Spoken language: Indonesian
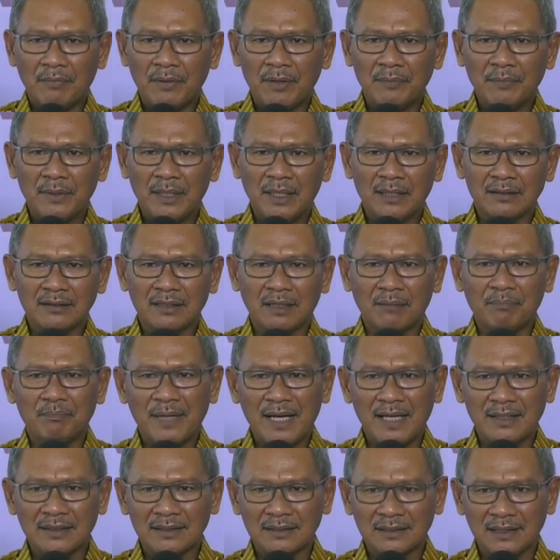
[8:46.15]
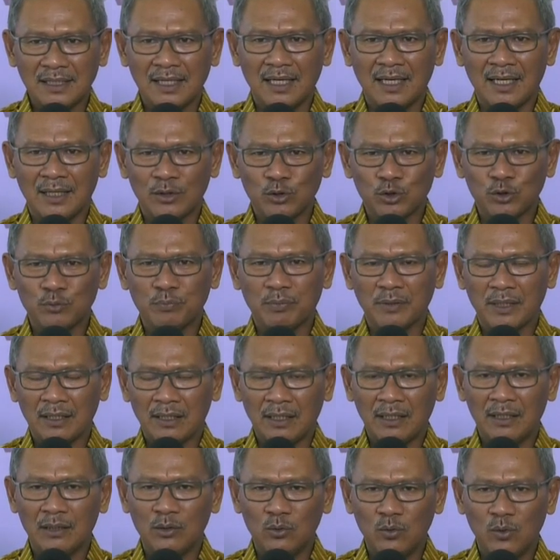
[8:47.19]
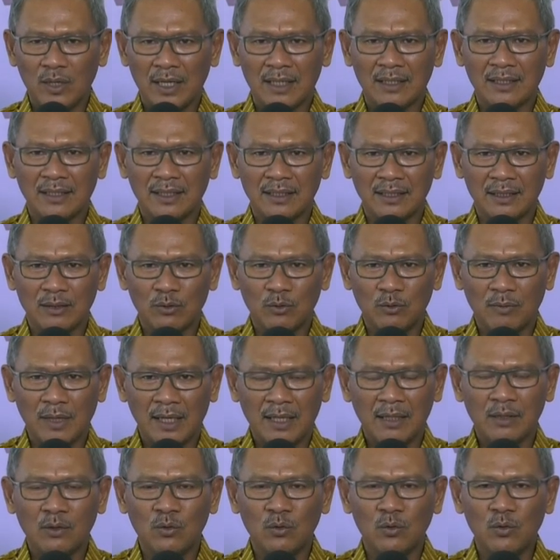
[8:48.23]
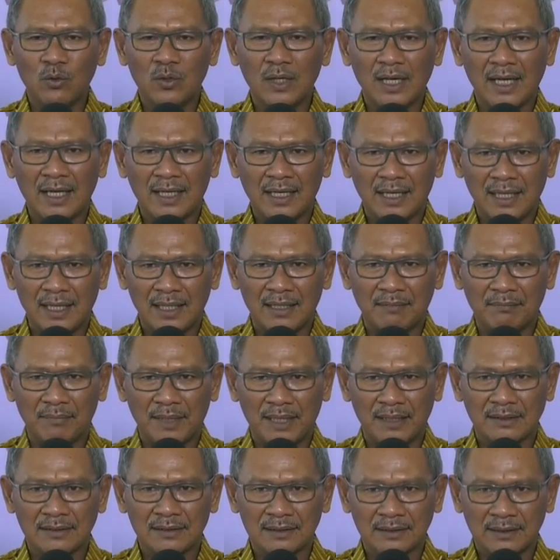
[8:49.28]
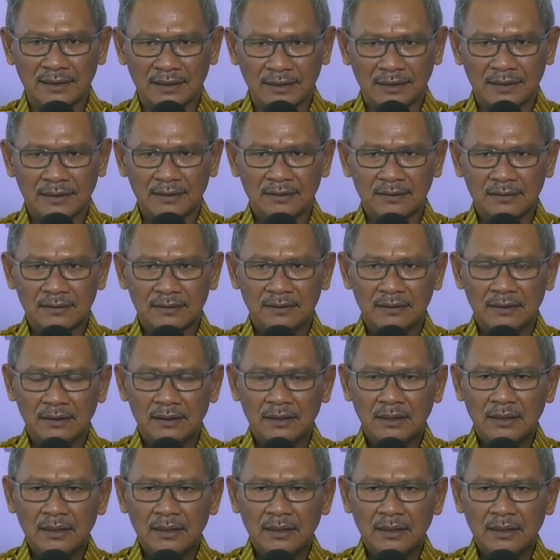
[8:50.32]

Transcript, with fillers: Apabila terpaksa harus keluar dari rumah, gunakan masker.